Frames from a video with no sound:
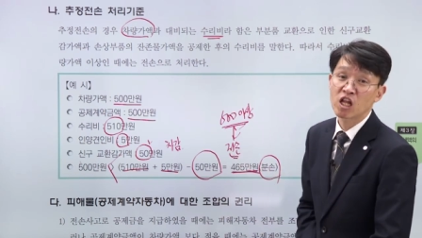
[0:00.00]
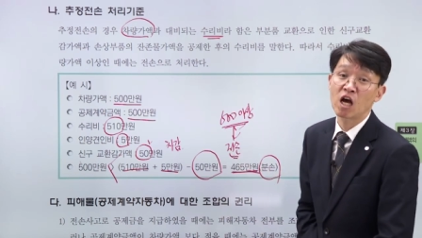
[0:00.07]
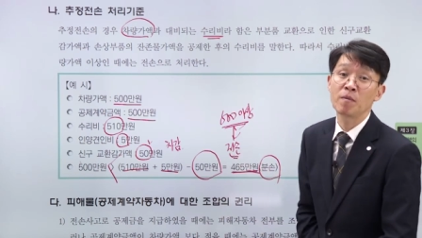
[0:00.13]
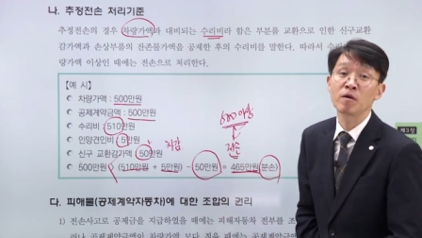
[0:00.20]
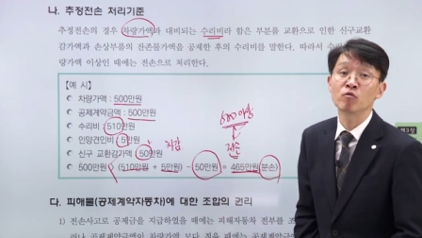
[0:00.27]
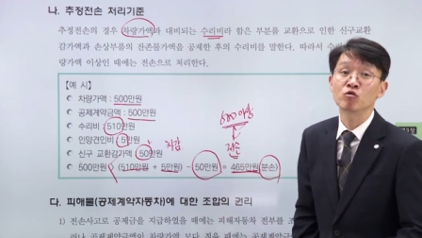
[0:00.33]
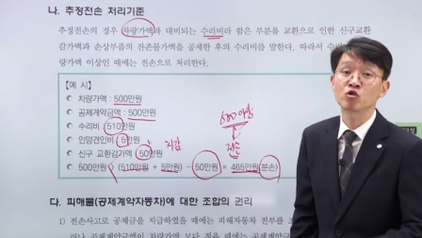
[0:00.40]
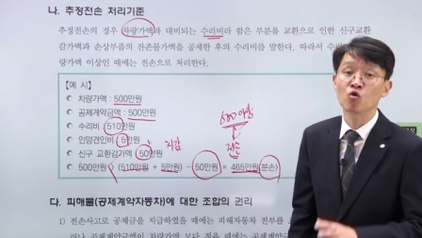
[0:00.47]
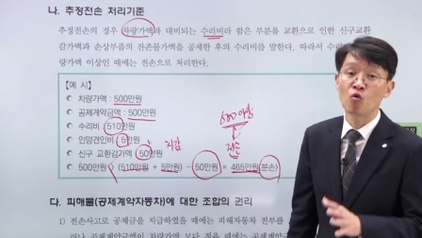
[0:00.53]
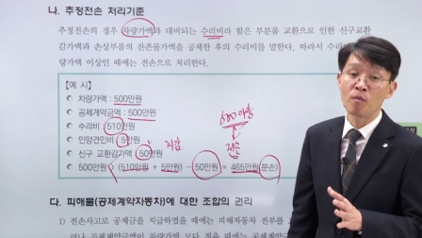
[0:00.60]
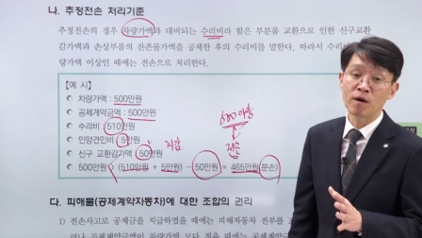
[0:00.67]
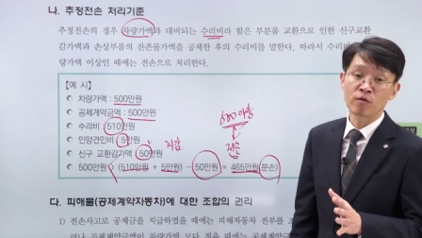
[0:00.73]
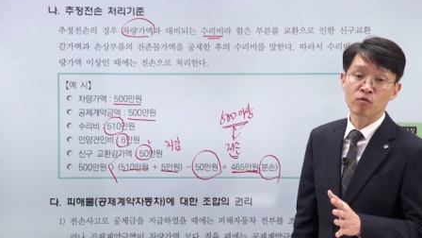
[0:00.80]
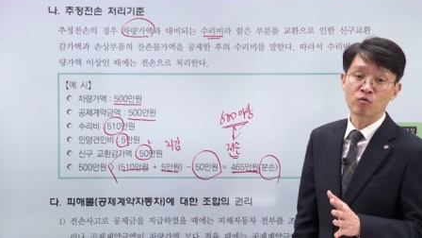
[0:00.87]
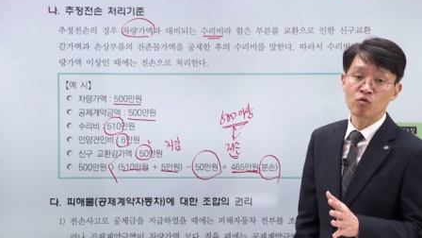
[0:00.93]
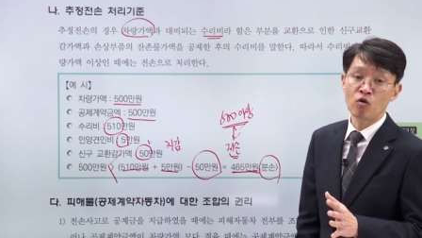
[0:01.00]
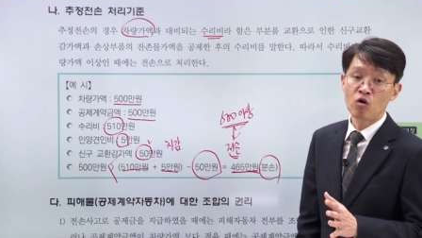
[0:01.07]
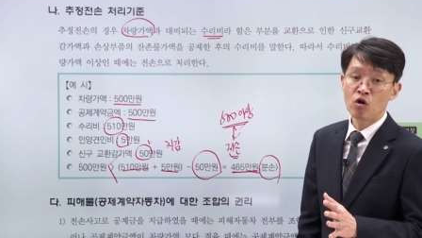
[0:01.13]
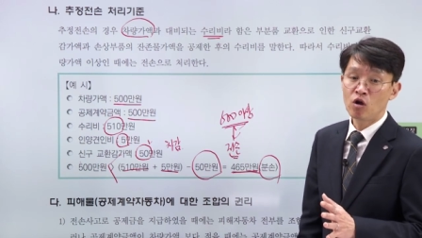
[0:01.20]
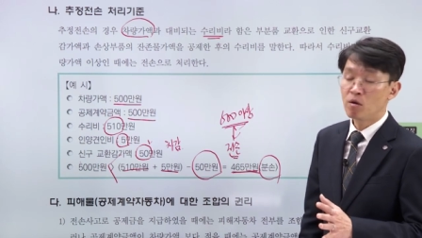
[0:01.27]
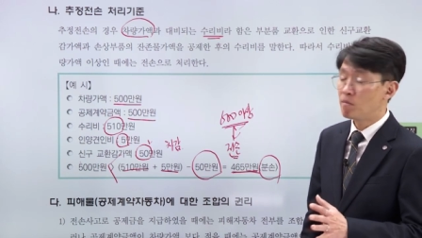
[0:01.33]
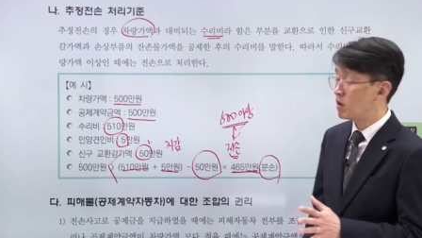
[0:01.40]
465만 원으로
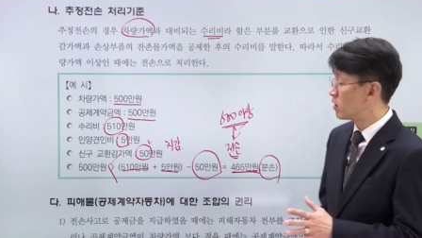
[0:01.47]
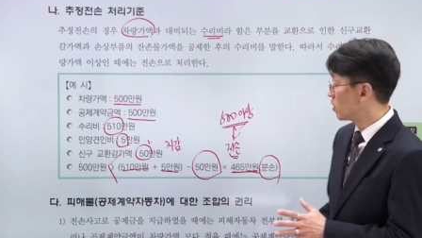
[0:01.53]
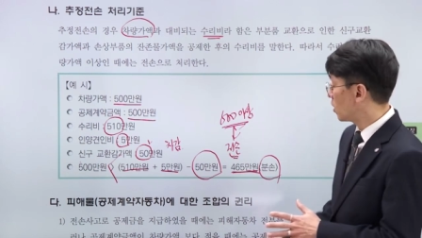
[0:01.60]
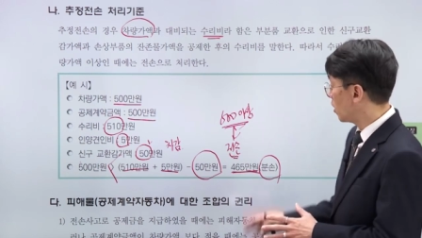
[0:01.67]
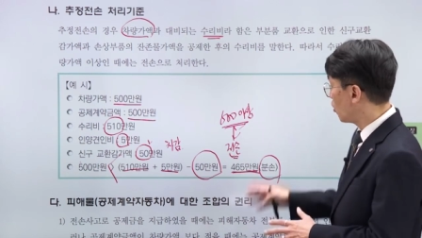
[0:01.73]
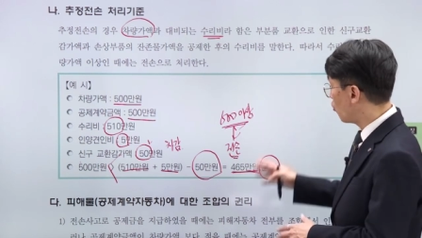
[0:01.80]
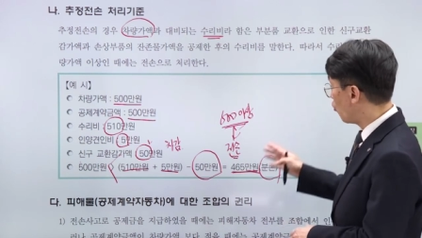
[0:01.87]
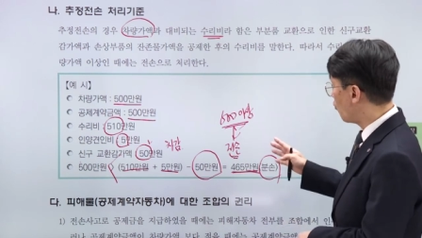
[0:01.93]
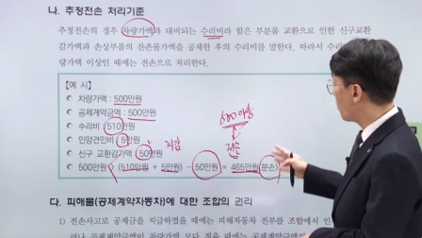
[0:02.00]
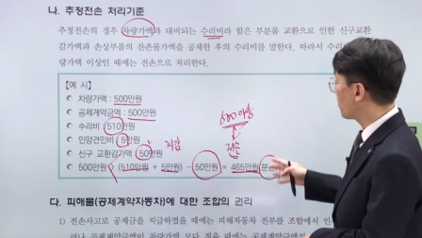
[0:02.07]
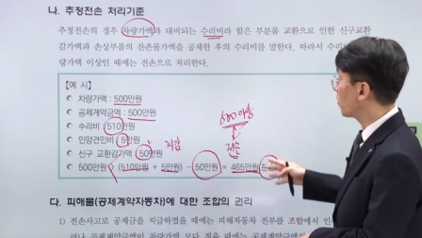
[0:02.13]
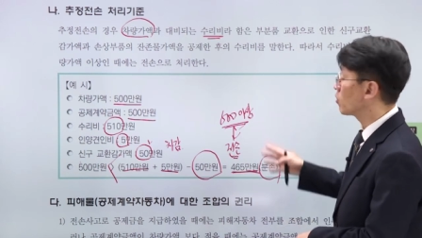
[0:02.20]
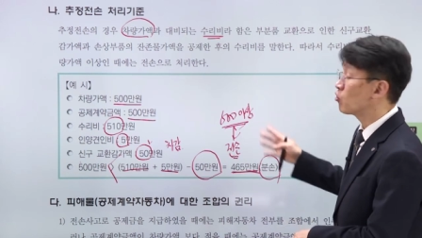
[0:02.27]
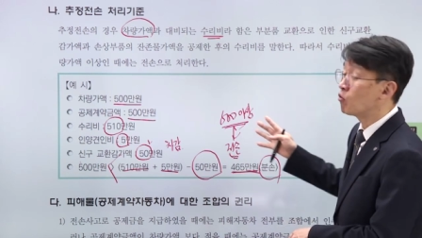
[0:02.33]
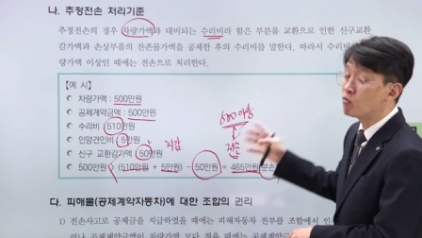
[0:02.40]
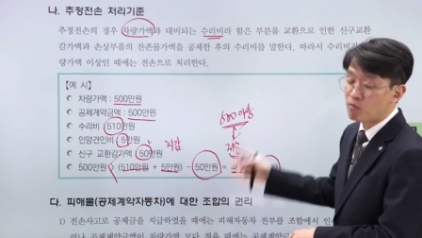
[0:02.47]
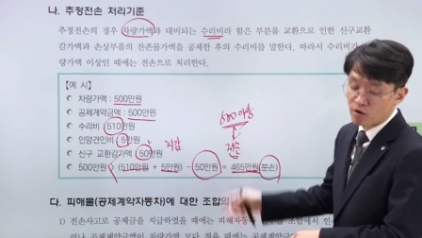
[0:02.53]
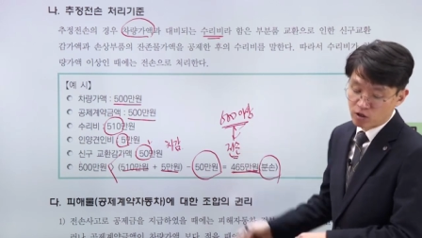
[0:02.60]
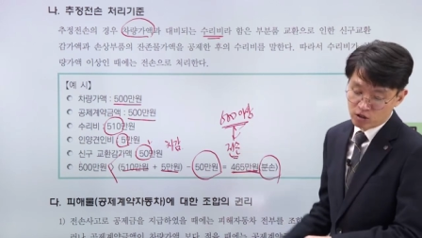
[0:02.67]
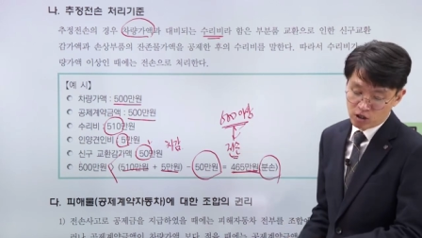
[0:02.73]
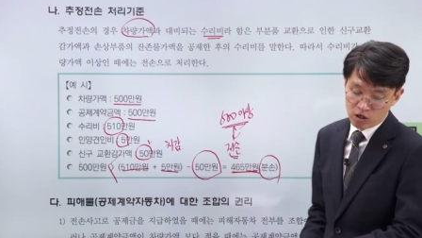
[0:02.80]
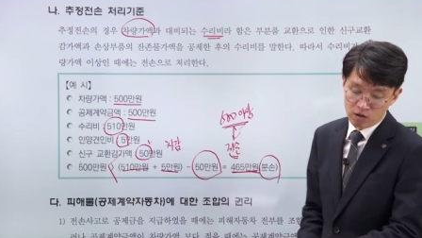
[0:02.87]
만약에 500만 원이 넘으면
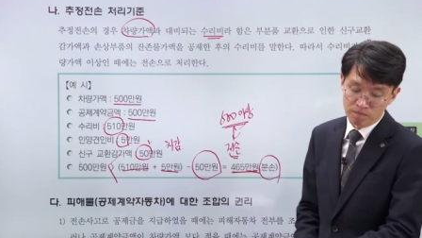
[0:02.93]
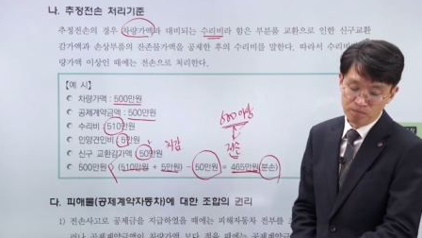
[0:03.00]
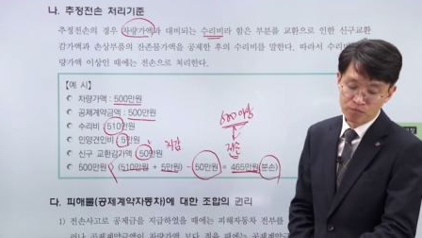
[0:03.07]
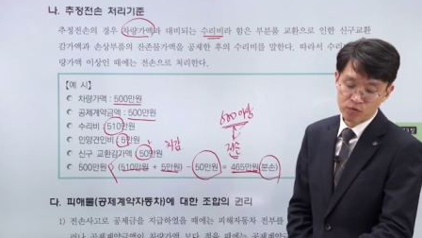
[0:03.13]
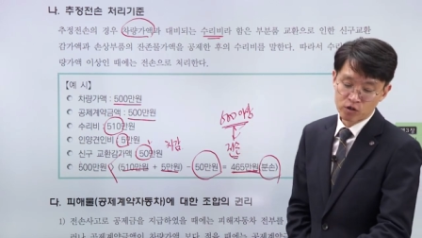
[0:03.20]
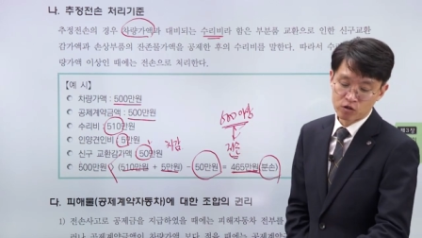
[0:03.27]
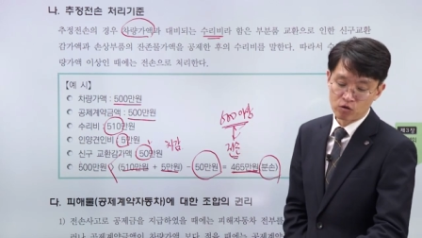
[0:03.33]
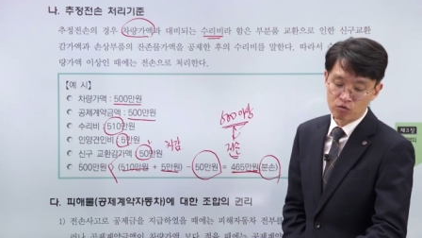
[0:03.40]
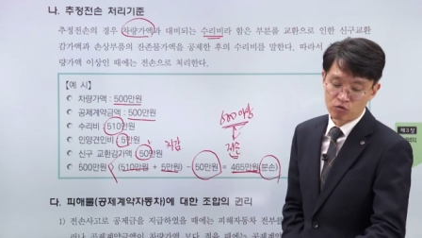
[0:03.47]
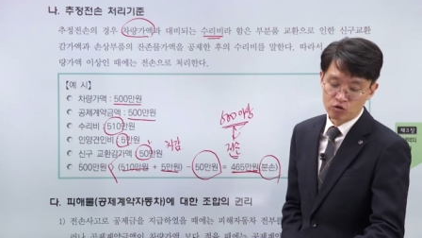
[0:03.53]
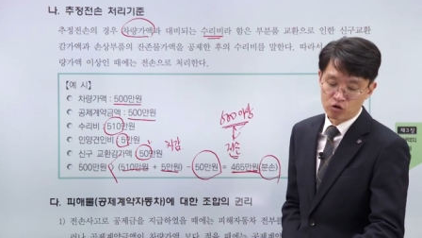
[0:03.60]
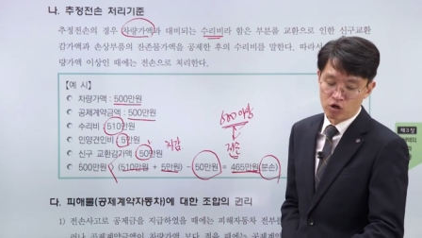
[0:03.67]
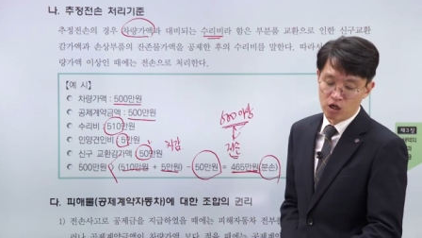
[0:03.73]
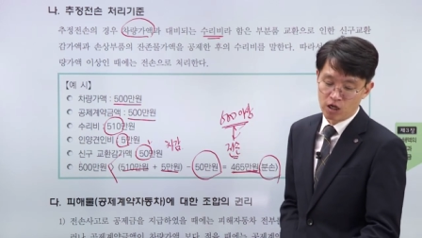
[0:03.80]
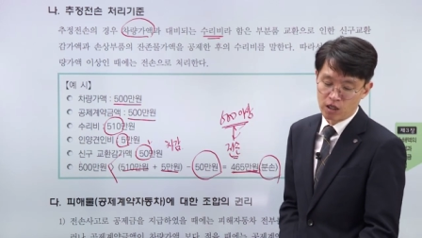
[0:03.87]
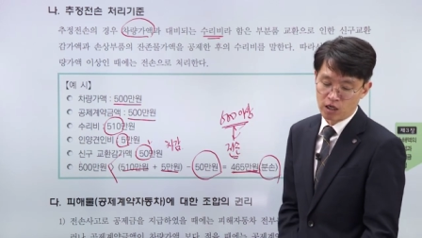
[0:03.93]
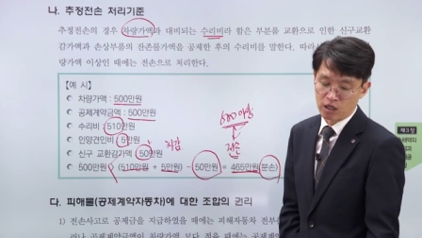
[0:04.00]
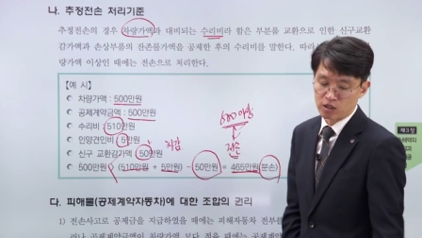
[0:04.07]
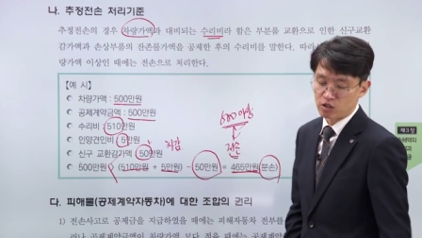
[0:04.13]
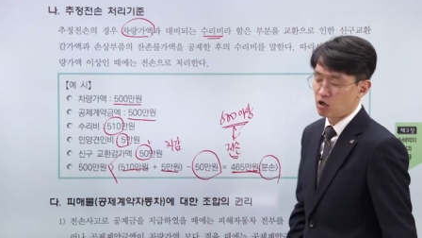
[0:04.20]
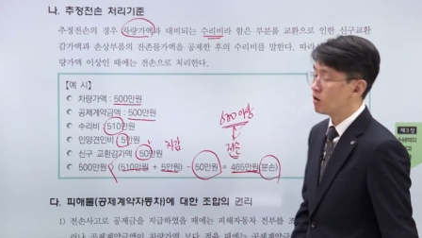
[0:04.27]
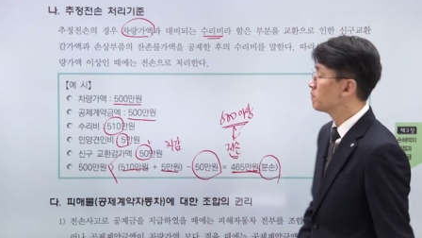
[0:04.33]
그때는 전선 처리를 해야
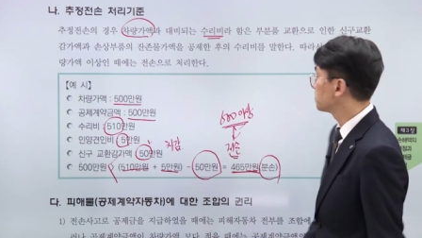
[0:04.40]
되겠죠.